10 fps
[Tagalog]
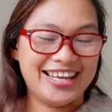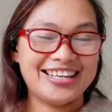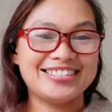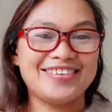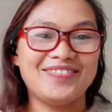
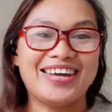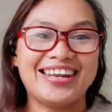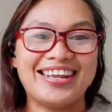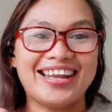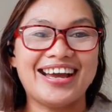na-receive
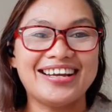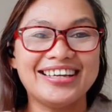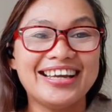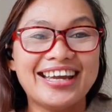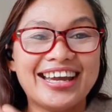na rin ng
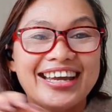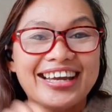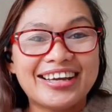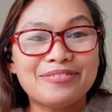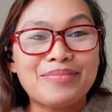
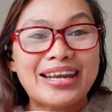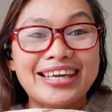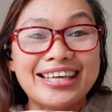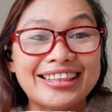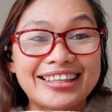
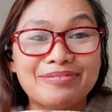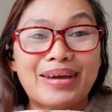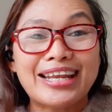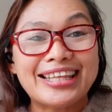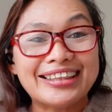manit,
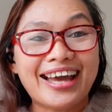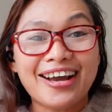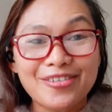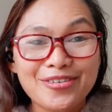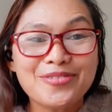manita
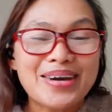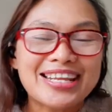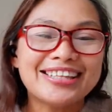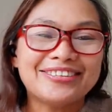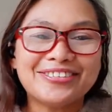ko o
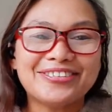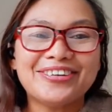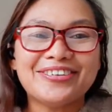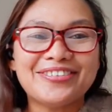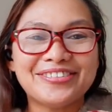manito
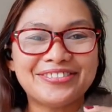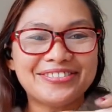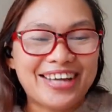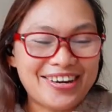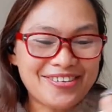ko
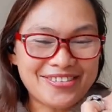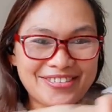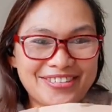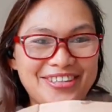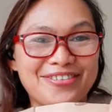yung ano,
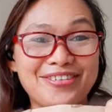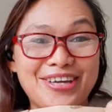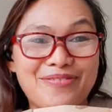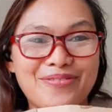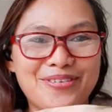yung
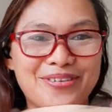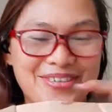gift ko.